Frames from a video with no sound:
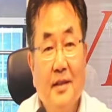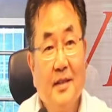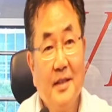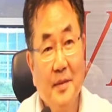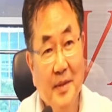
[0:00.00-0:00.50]

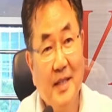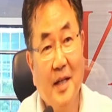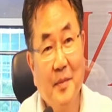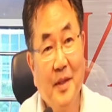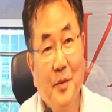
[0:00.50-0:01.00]
지금 이
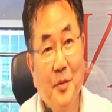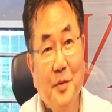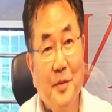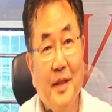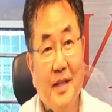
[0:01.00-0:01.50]
장비를
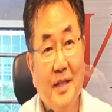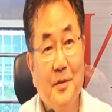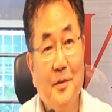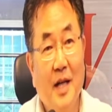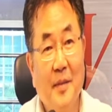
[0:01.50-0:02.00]
노트북에
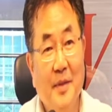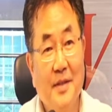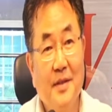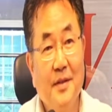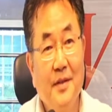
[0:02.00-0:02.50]
싣고
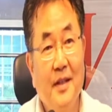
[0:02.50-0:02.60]
가면서